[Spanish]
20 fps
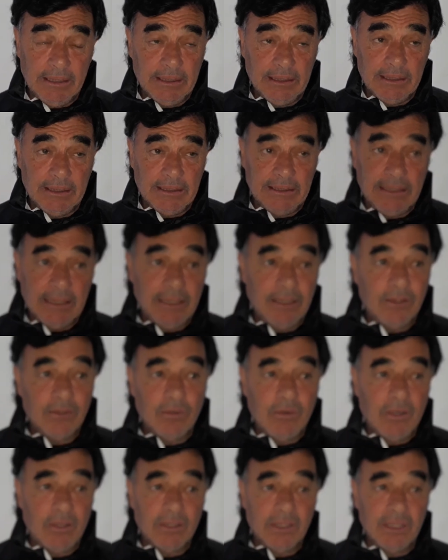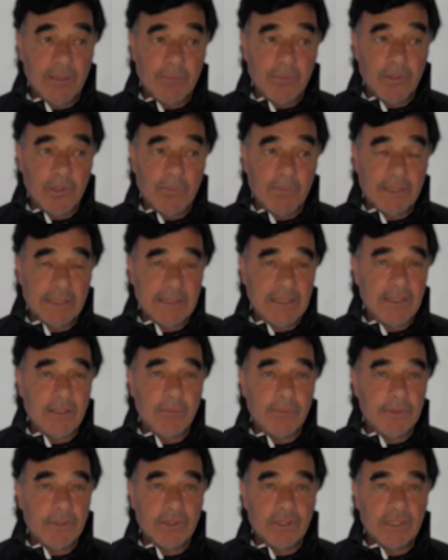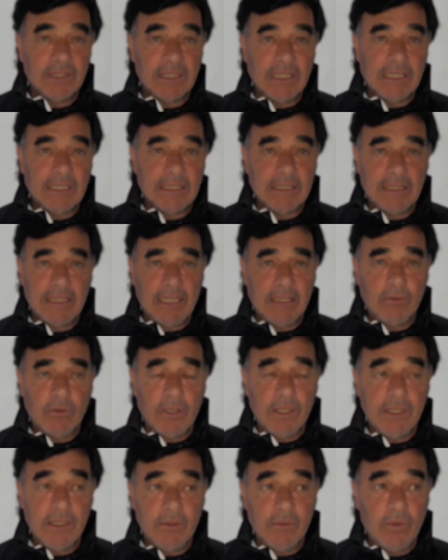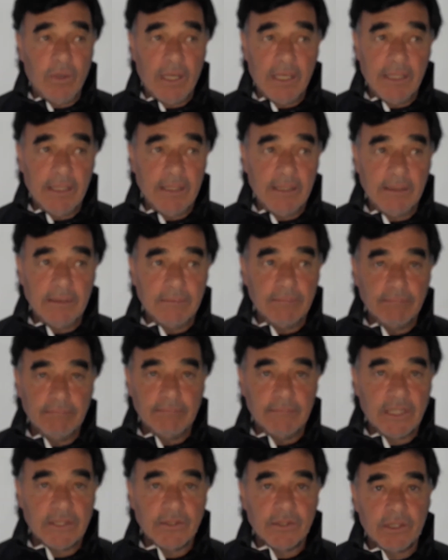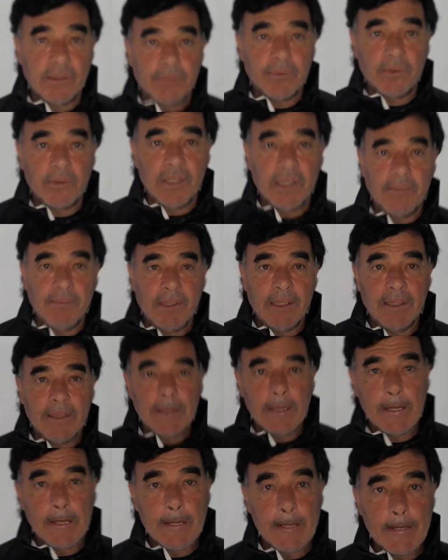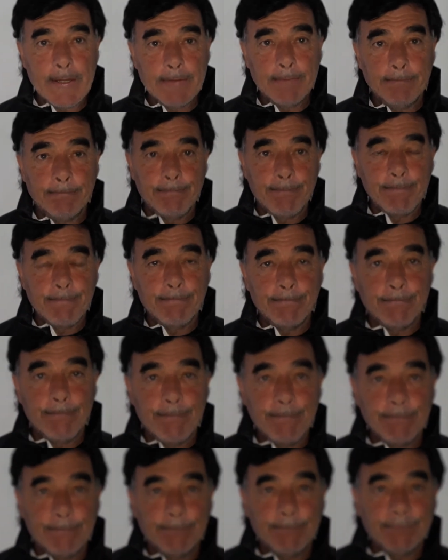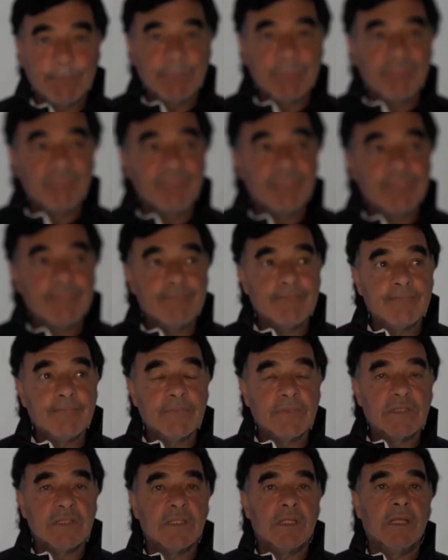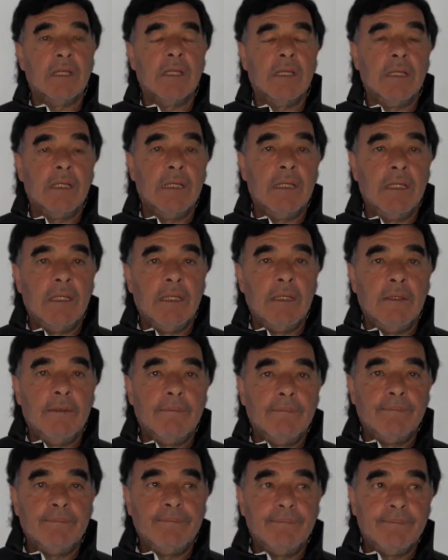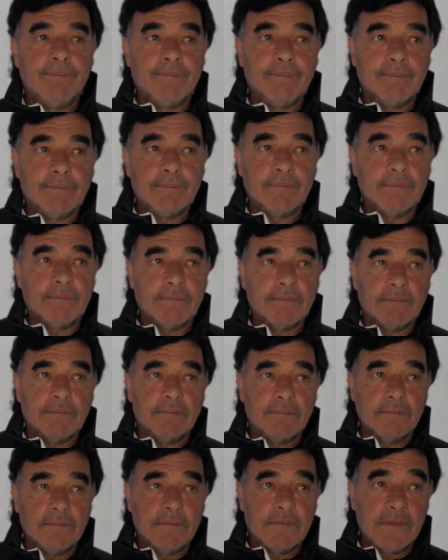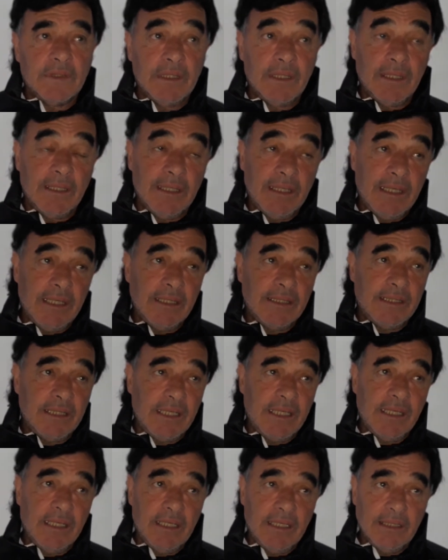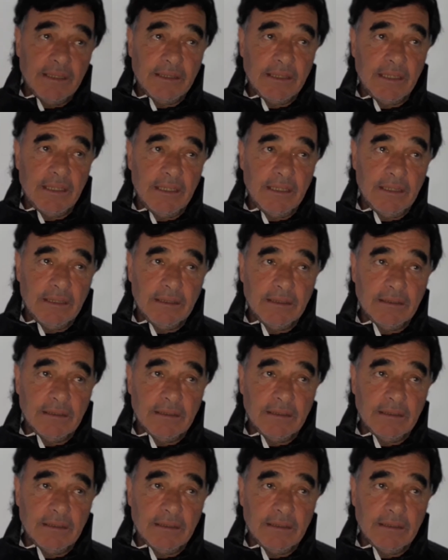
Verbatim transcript: que tienen los jugadores después de los partidos, pero en, general no hay, no hay mayores problemas. ¿Te quedaste con bronca de no haberse traído nada de caballito? Y sí, sí.